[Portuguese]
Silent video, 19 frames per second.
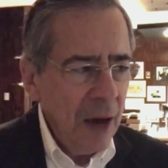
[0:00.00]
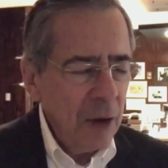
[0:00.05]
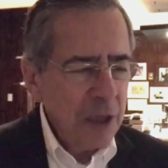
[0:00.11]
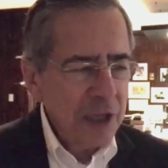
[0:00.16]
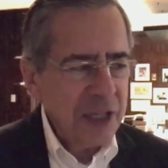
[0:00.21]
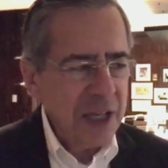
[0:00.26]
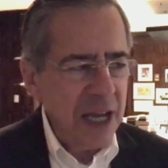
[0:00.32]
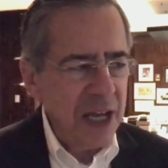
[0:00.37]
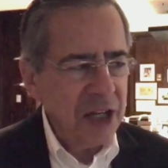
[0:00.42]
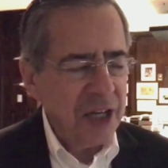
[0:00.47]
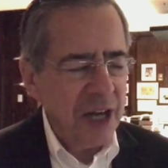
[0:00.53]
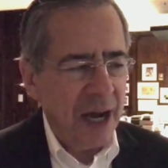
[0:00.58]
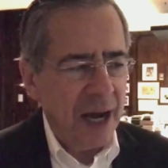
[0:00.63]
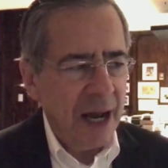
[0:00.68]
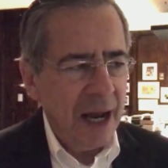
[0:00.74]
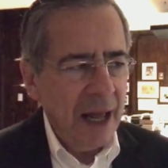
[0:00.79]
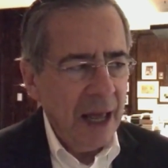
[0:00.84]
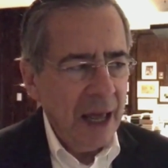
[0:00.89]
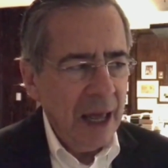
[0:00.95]
Ou
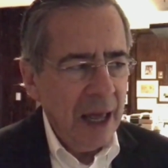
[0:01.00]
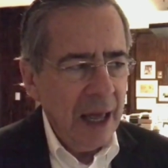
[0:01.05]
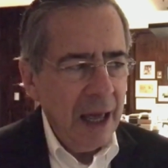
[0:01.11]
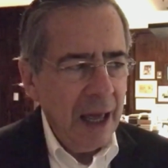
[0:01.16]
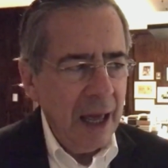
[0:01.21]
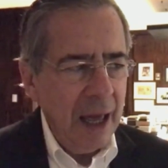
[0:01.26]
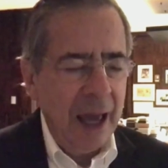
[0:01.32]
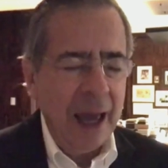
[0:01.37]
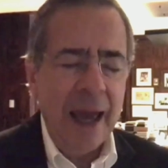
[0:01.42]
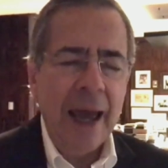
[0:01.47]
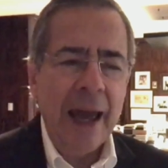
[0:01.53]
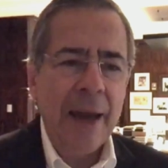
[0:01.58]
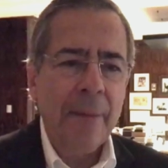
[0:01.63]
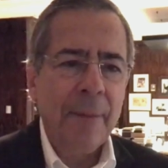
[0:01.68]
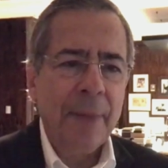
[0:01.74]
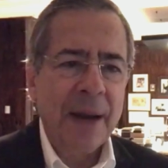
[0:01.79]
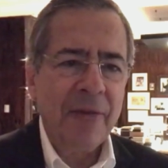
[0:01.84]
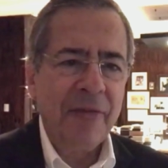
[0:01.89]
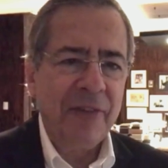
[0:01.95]
seja,
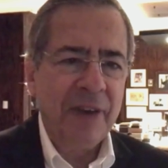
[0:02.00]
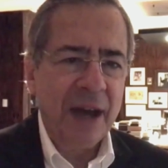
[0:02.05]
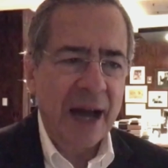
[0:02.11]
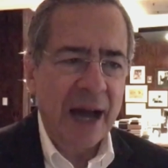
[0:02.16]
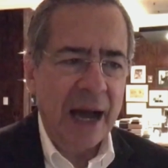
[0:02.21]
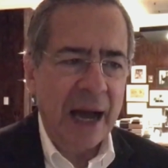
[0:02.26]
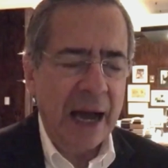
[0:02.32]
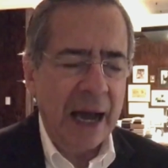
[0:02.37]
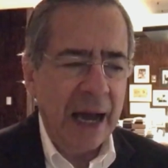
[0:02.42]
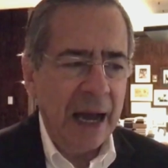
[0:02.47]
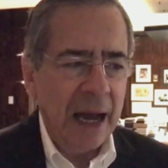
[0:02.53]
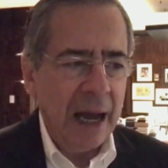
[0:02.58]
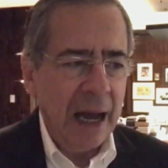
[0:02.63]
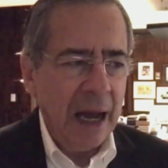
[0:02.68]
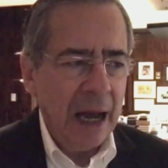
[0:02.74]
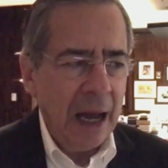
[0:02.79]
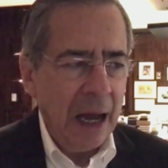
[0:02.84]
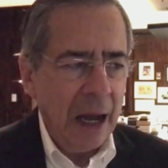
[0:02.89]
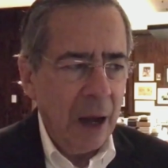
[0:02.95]
é para ferrar
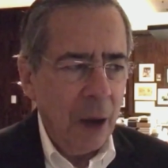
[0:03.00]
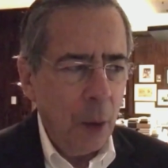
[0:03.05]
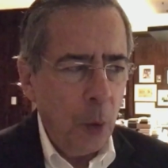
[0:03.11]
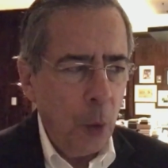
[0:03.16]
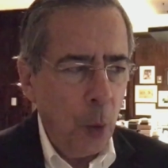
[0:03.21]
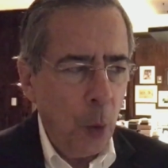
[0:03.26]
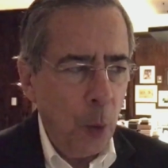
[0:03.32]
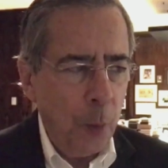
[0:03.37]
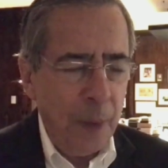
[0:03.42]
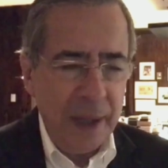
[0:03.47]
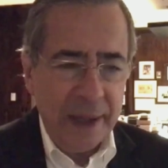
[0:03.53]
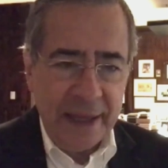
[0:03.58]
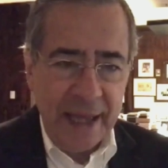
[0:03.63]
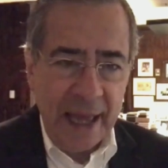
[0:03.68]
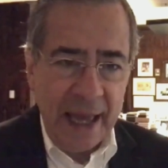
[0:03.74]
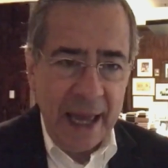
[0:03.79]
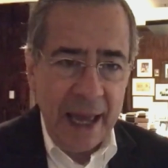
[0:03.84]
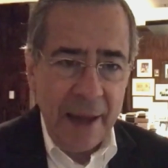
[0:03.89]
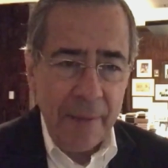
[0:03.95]
o
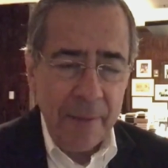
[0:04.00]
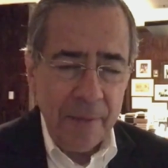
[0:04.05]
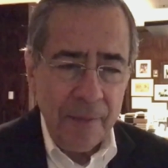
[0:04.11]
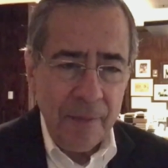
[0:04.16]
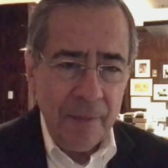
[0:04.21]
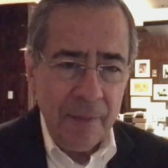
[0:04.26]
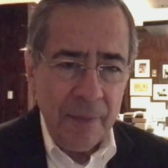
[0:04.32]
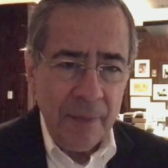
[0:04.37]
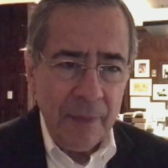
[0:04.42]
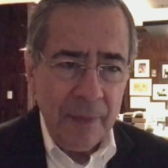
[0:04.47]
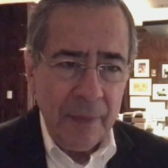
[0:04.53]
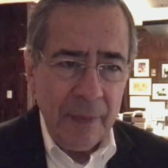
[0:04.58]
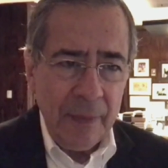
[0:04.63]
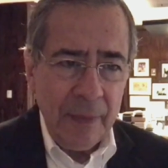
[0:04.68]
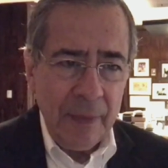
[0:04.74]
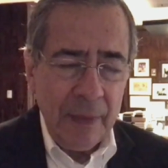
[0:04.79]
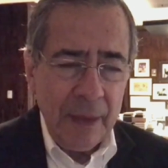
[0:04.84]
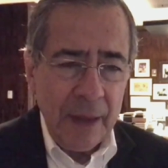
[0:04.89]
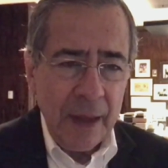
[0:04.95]
PT,
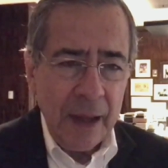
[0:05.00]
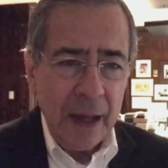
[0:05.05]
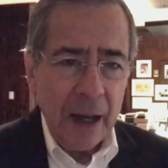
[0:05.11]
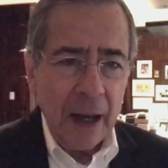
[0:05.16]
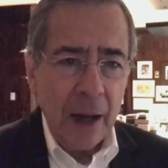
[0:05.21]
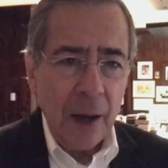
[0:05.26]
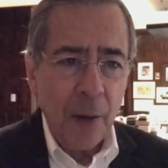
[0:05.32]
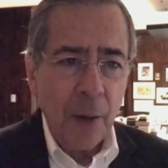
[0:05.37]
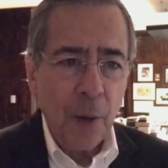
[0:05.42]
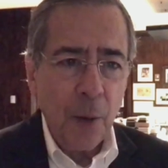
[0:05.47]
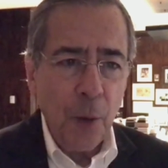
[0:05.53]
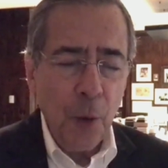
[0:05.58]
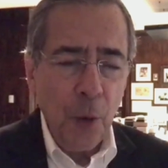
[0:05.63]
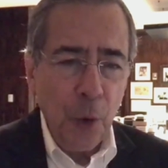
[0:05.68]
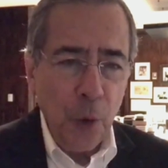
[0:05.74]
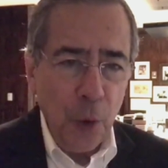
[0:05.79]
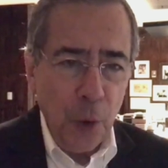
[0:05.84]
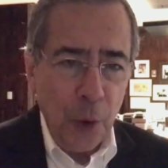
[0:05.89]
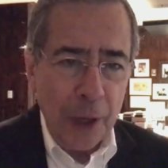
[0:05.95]

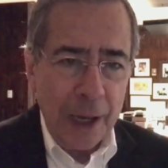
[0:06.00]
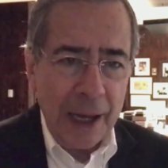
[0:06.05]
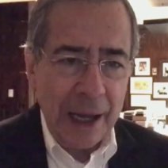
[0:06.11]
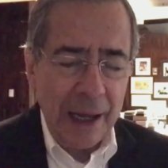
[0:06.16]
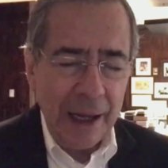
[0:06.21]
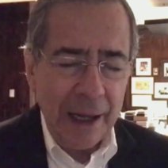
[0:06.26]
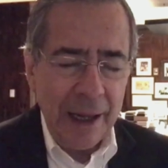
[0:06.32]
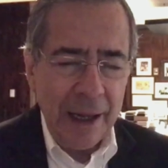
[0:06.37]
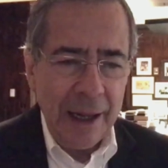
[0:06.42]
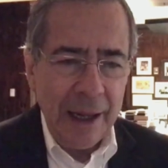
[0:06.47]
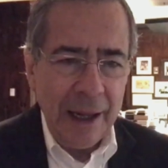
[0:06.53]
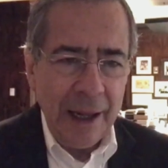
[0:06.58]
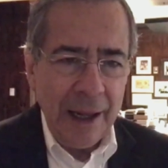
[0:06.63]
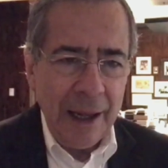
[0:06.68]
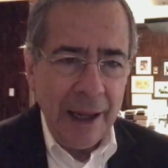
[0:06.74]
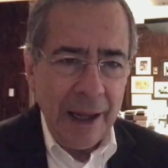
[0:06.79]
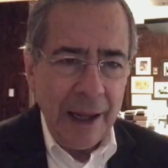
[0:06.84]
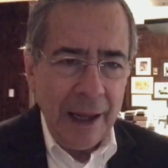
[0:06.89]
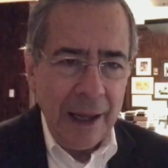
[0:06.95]
o Lula
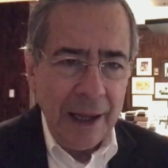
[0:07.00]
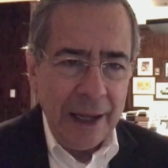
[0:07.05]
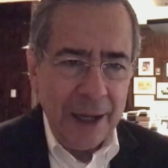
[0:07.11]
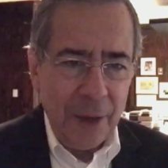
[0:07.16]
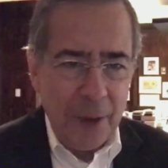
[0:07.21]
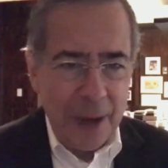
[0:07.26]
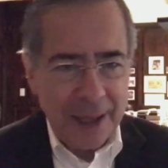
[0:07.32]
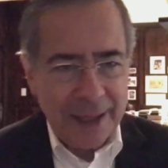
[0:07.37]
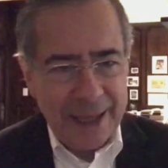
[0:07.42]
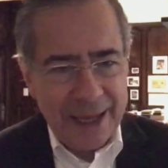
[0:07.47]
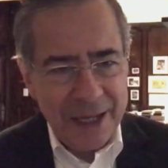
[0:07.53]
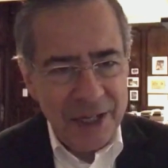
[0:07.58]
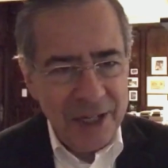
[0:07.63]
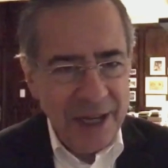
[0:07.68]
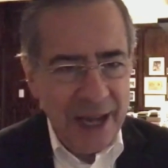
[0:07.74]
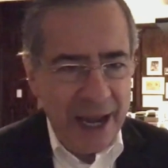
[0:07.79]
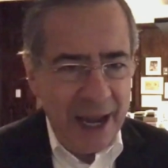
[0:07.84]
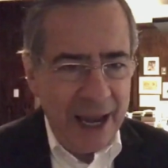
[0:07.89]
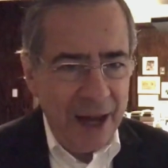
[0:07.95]
e guardar
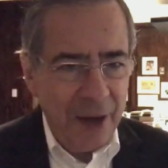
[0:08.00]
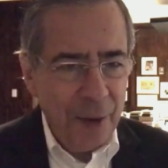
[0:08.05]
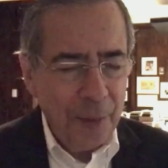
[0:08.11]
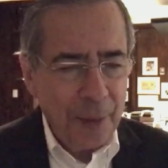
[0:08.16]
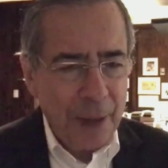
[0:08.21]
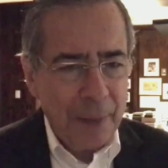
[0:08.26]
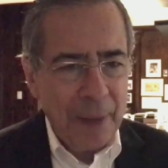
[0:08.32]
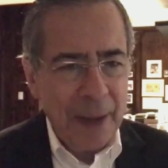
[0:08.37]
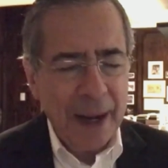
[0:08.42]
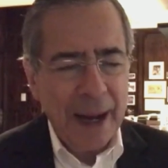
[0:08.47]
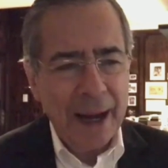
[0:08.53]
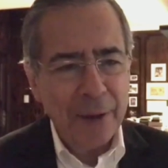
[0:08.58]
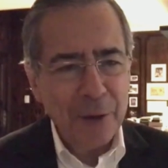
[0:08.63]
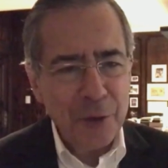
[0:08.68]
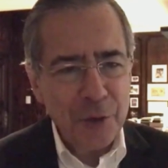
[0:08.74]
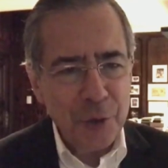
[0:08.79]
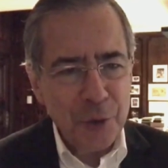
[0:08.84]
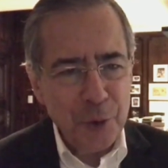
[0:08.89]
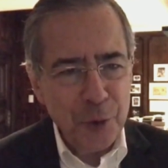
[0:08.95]
dinheiro para pagar
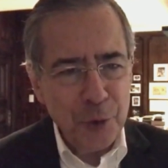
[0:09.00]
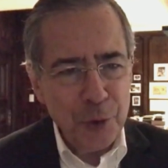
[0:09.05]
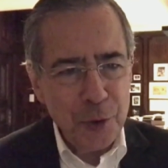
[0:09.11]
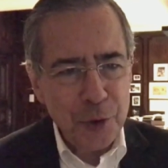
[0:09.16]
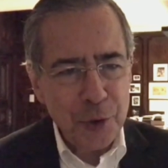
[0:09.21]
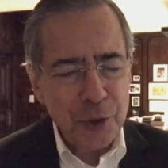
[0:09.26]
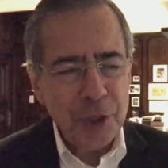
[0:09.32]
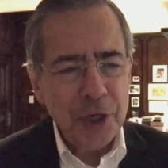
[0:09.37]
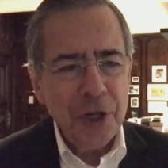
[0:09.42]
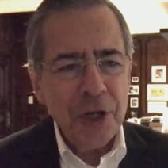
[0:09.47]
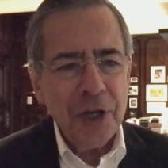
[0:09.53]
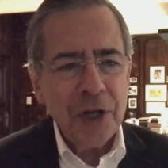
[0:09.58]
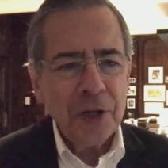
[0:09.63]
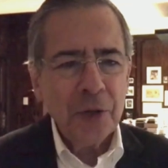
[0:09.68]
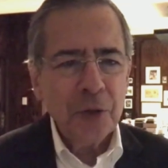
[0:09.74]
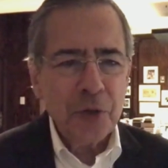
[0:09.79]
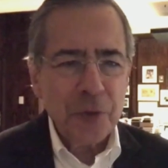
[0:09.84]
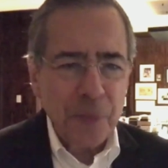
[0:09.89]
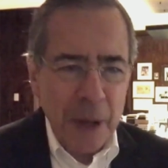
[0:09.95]
os juros
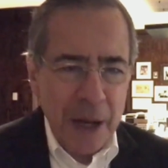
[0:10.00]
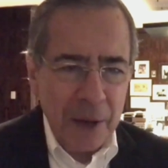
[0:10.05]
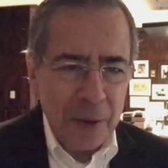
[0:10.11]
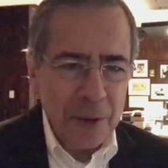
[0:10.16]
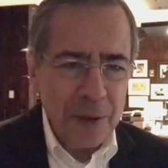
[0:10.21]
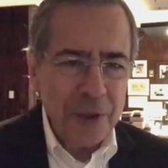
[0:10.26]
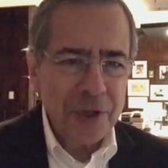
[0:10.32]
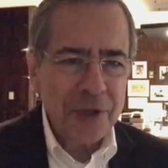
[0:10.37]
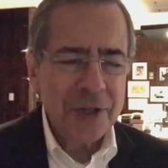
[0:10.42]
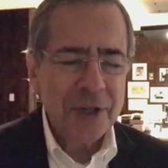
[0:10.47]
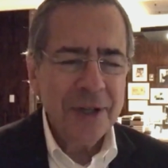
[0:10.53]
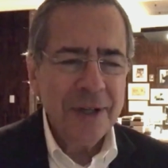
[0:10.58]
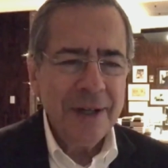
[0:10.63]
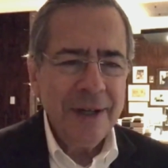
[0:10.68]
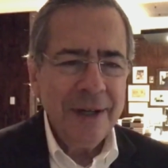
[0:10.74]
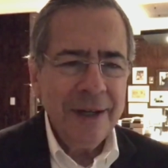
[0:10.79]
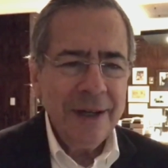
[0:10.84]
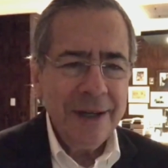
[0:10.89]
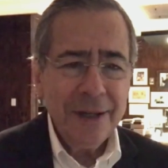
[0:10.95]
dos bancos
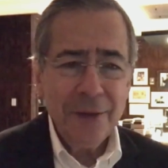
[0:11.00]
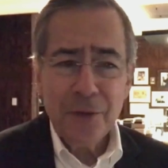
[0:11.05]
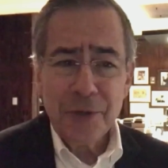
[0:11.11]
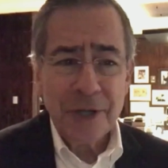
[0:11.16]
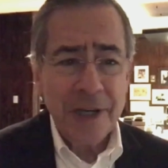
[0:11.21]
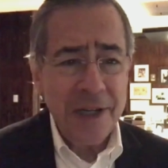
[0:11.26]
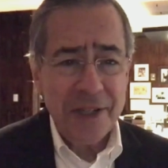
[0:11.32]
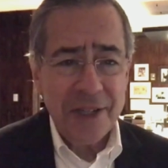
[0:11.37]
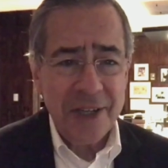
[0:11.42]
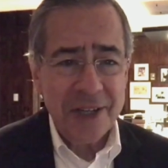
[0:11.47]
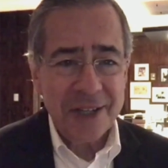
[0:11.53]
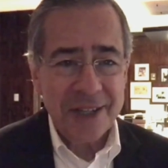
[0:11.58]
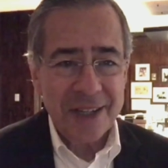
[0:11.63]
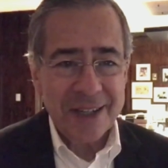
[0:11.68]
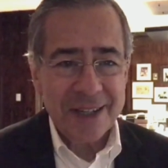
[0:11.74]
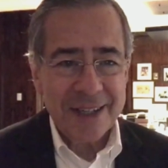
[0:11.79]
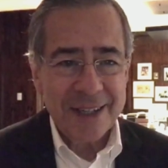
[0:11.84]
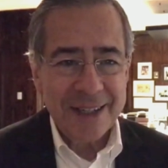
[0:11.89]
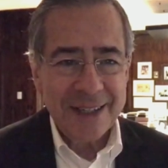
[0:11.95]
e dos
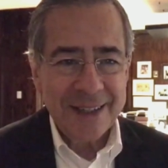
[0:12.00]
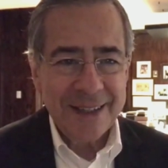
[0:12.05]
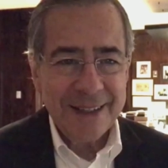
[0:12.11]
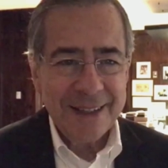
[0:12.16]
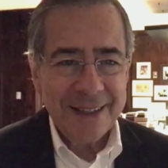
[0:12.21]
rentistas.